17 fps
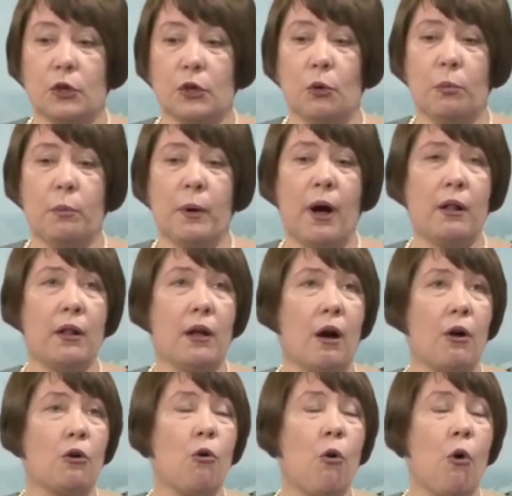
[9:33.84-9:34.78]

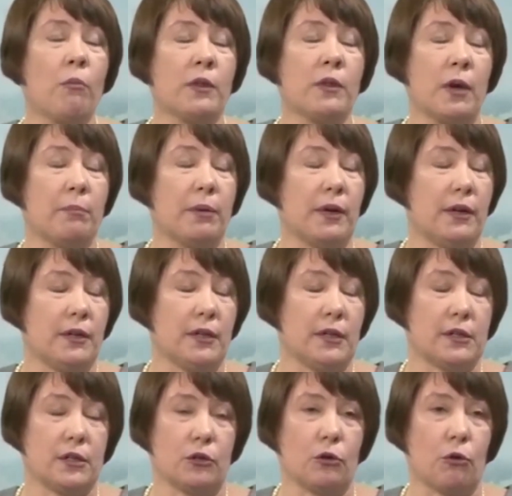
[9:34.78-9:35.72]
упала огромная
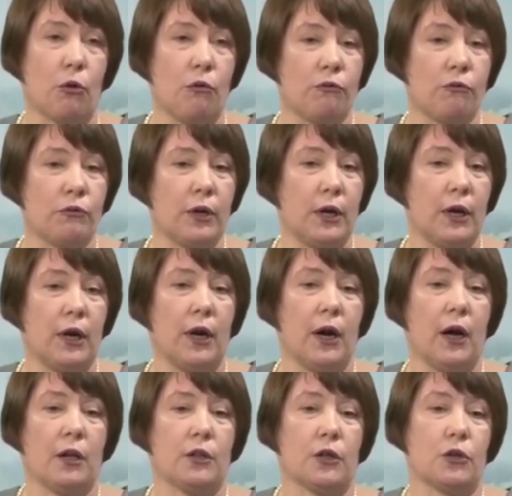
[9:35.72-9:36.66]
поленица дров –
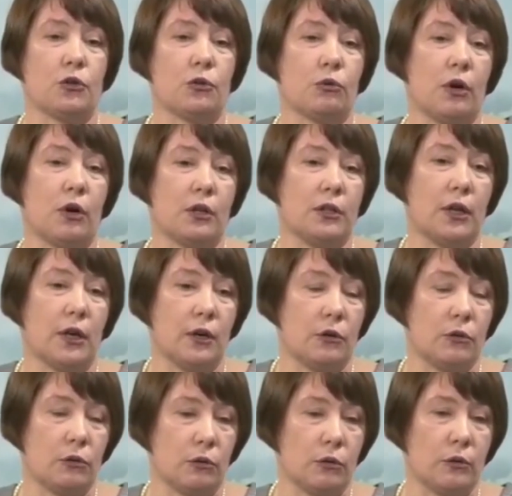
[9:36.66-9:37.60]
так что, когда
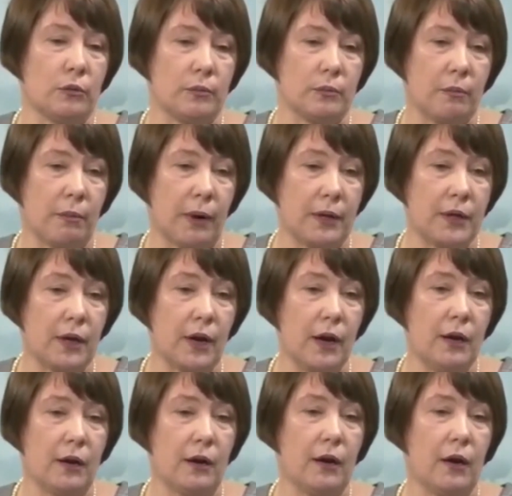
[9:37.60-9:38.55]
ее
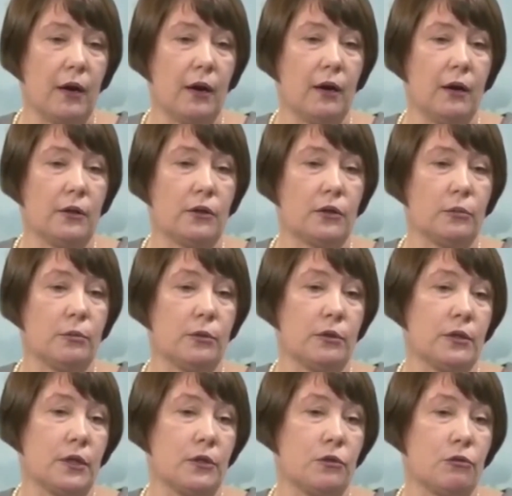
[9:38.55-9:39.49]
подняли, это
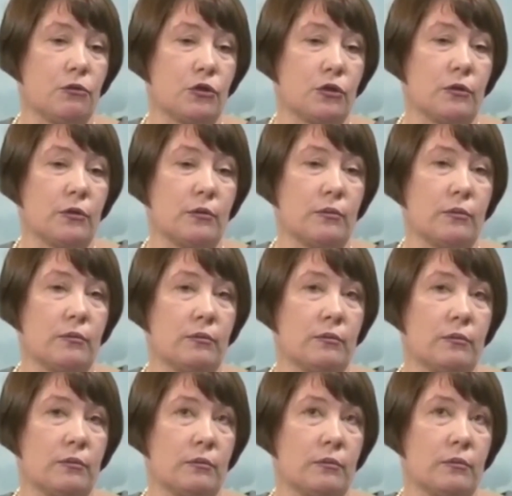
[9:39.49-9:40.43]
был, знаете, уже
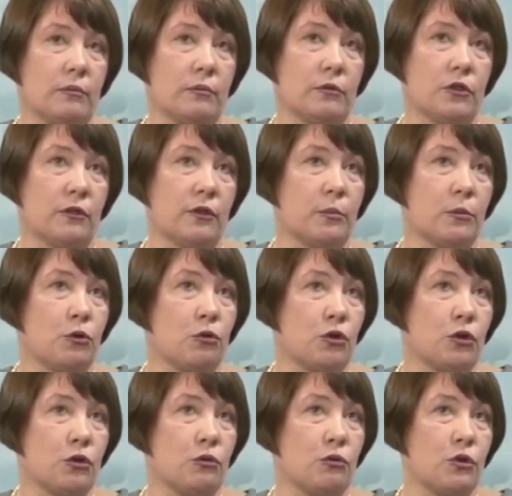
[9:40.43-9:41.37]
человек между
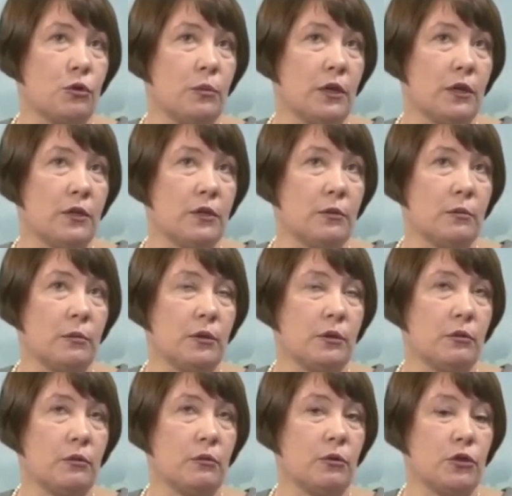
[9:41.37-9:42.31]
жизнью и смертью,
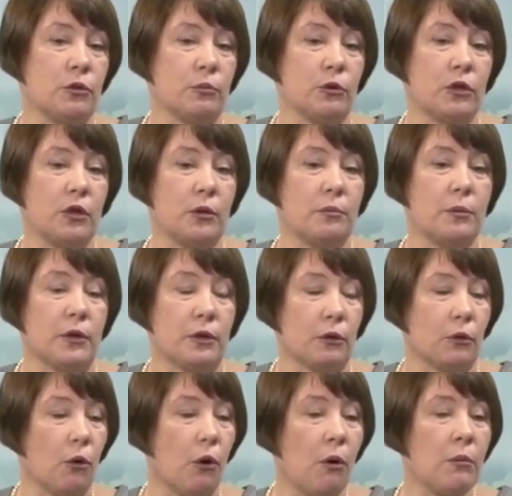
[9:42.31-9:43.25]
было очень много
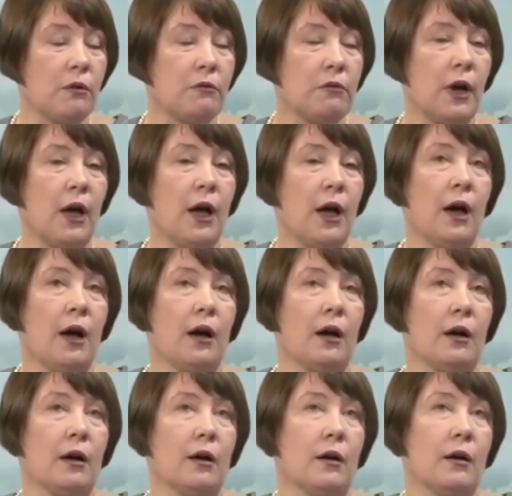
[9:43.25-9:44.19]
переломов,
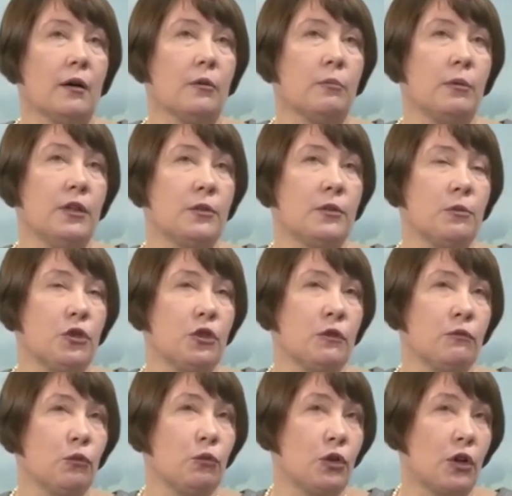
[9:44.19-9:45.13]
а, были
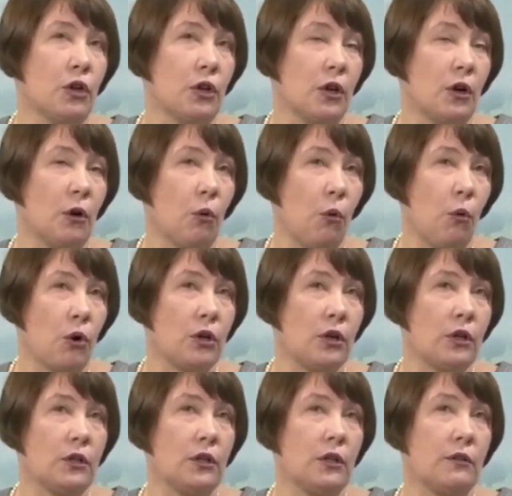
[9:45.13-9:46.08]
смещены внутренние
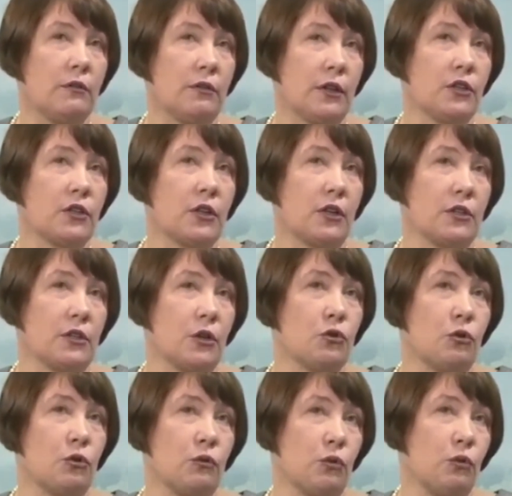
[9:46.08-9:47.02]
органы, и врач
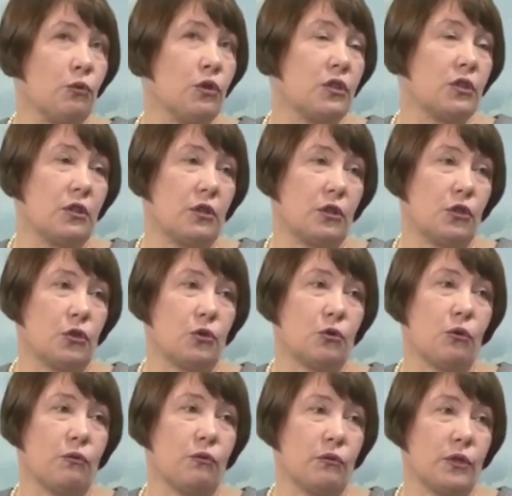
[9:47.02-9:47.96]
сказал, что вот ну, несколько
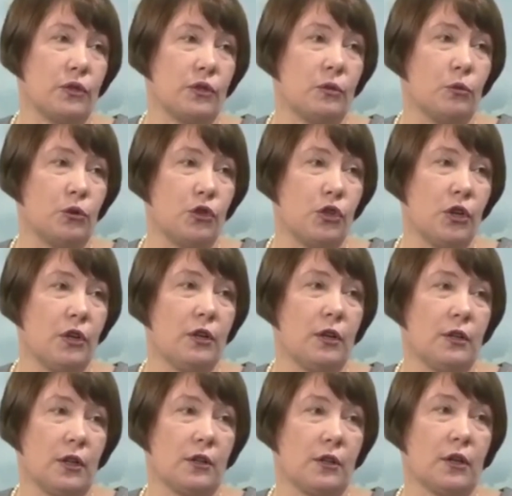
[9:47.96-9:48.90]
часов этих
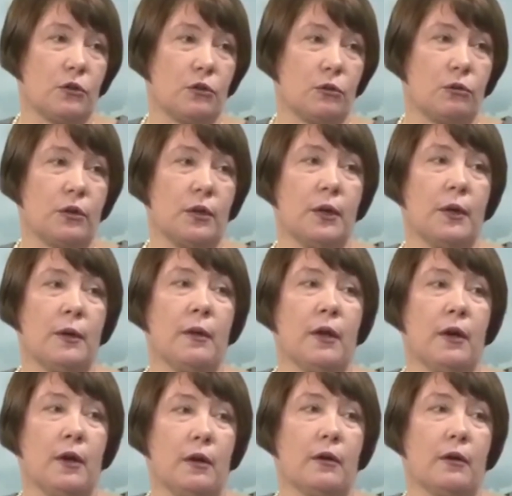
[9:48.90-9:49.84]
мучений, она отойдет,
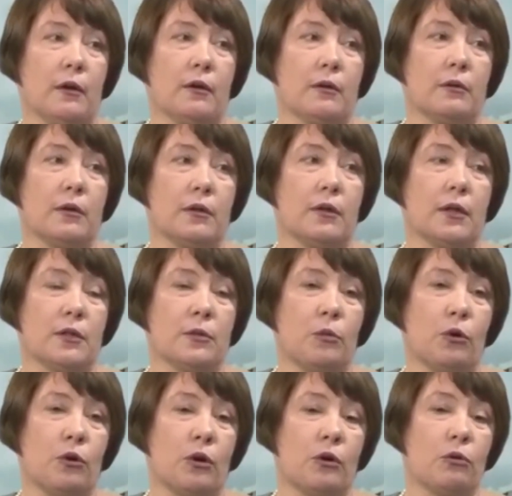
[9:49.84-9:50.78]
а, даст
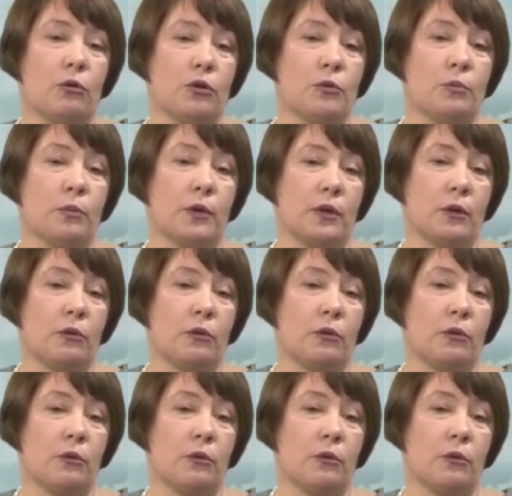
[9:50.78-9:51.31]
Бог, к